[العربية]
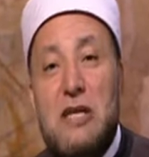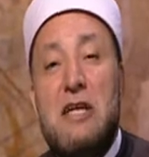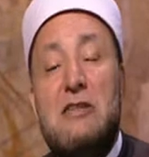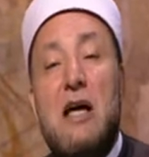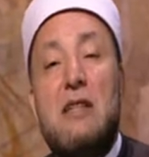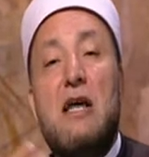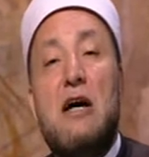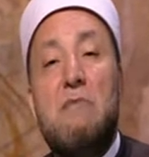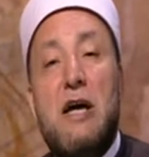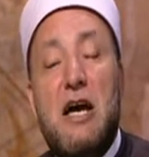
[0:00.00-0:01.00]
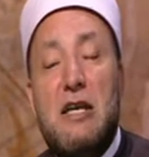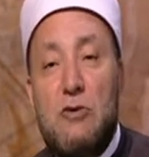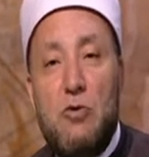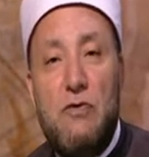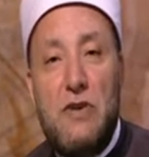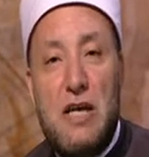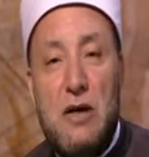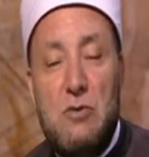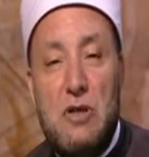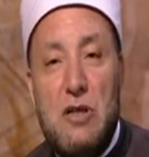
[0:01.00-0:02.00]
تظهر مكانته في الكون
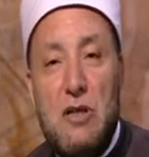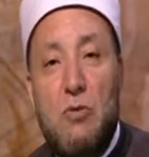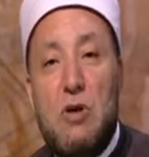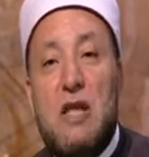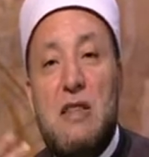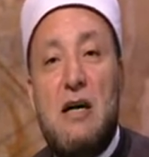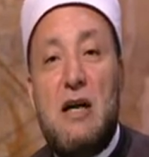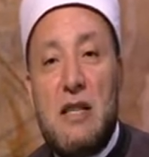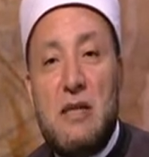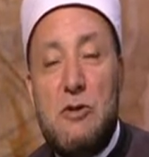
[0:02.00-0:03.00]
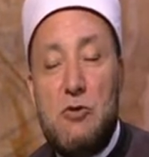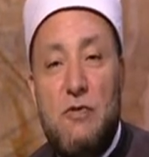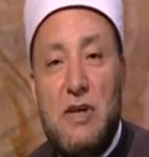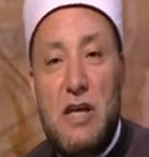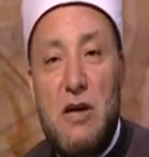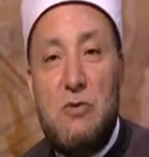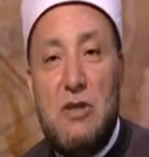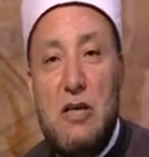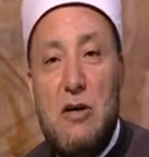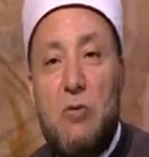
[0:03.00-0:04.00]
وتظهر عظمته في الكون
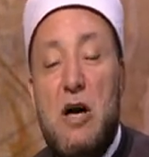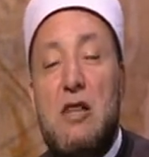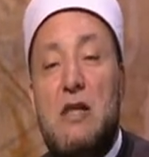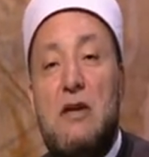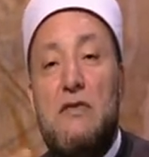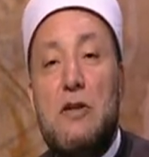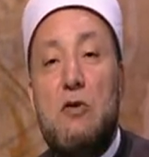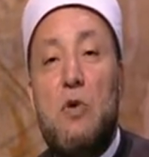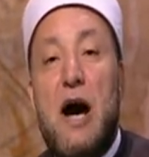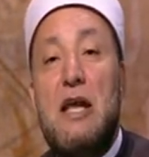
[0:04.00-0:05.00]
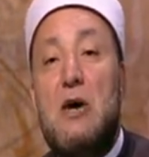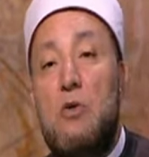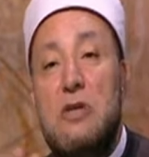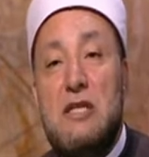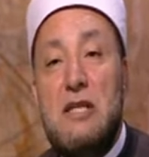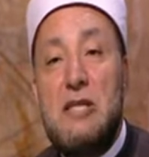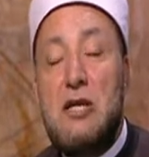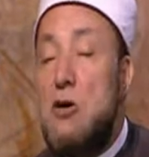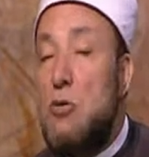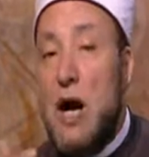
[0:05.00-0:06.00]
ويظهر فضله على كل الناس
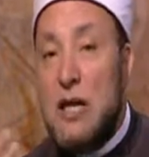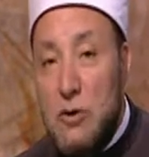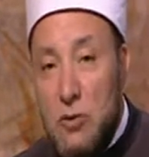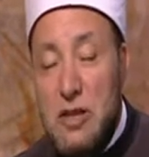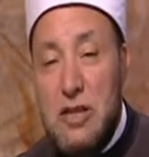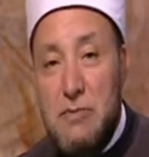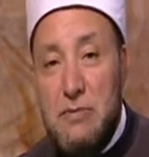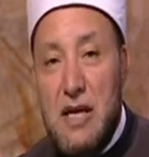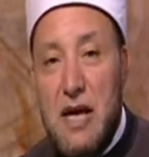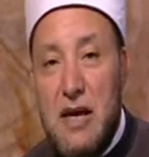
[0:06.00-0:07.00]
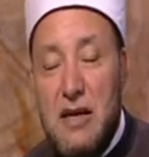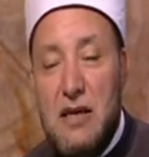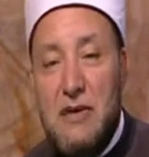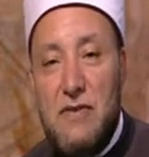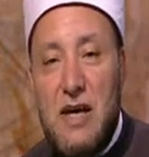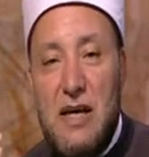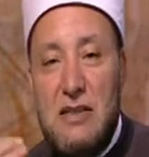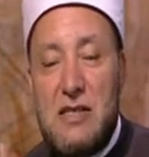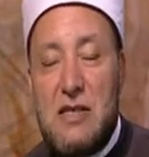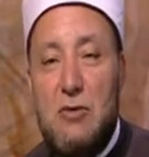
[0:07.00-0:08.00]
وعلى كل الأنبياء
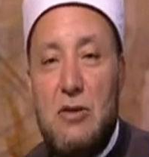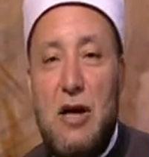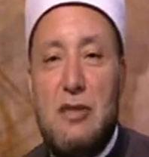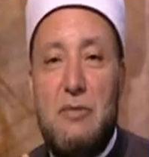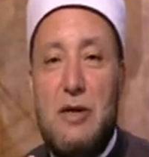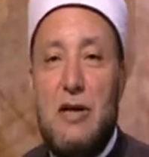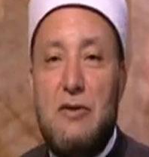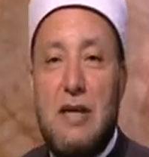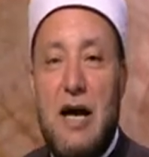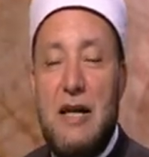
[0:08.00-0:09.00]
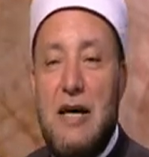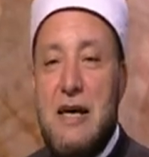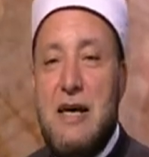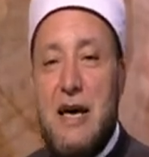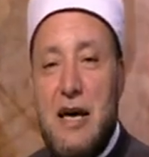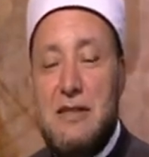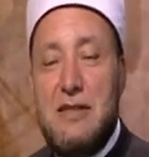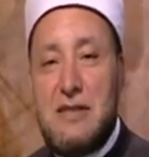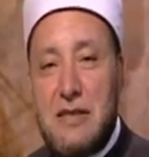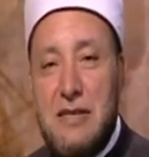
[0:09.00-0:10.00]
فنسأل الله تبارك وتعالى أن
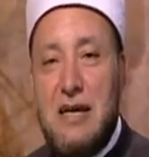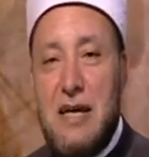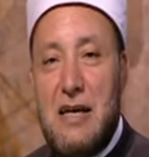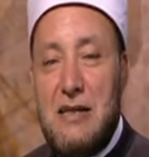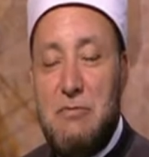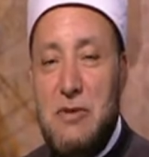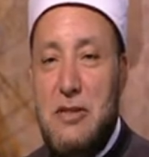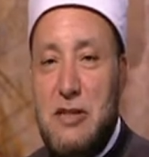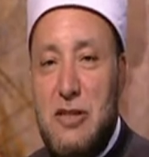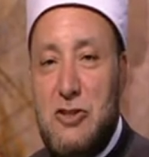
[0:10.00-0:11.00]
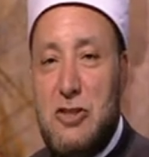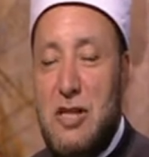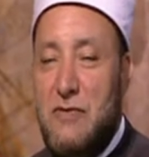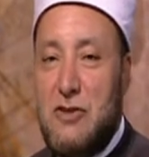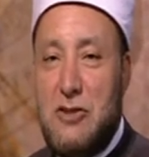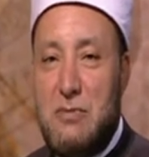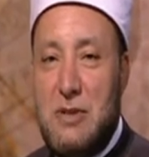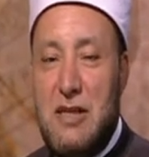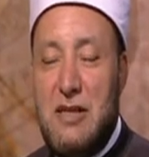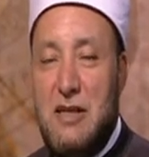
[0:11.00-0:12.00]
يسقينا من يده الشريفة
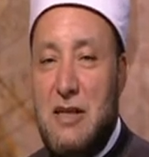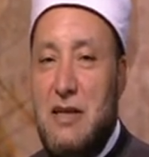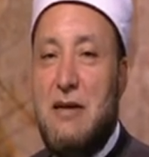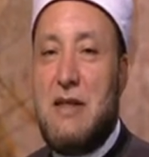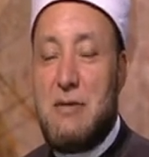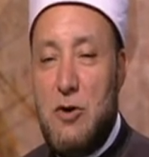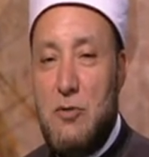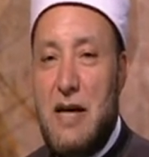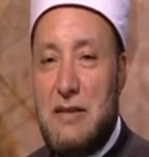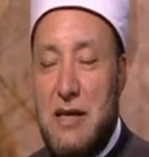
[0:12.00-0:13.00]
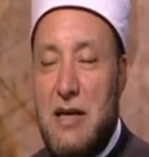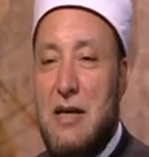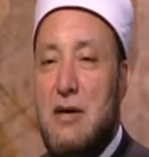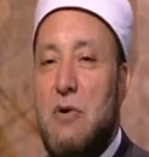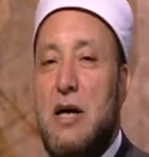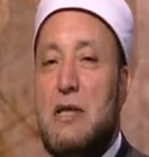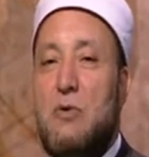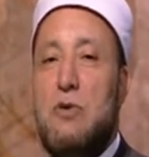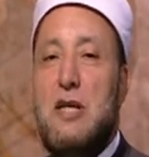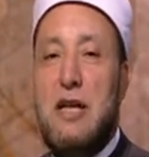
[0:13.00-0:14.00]
شربة لا نظمأ بعدها وأن
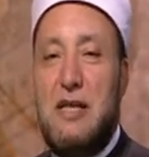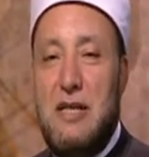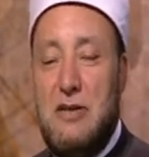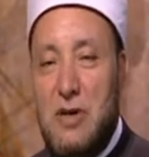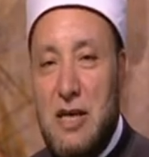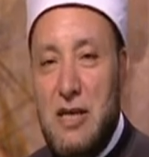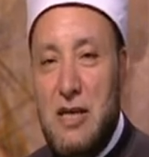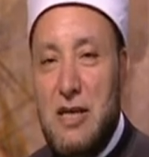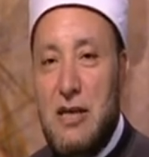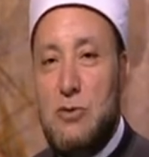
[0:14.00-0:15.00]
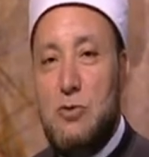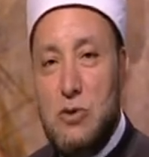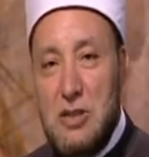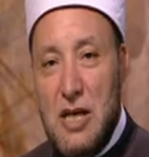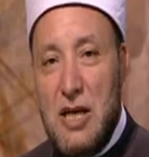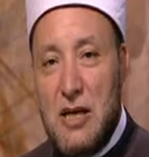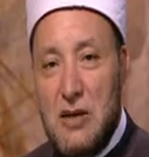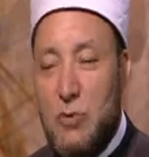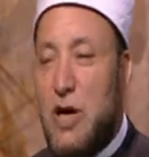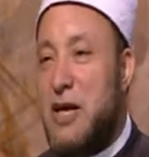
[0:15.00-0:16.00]
نكون تحت لوائه دنيا
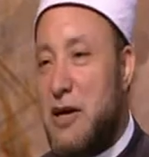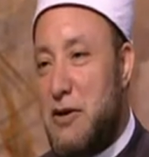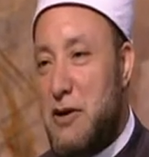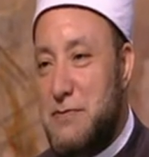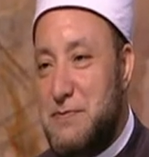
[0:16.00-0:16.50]
وآخرة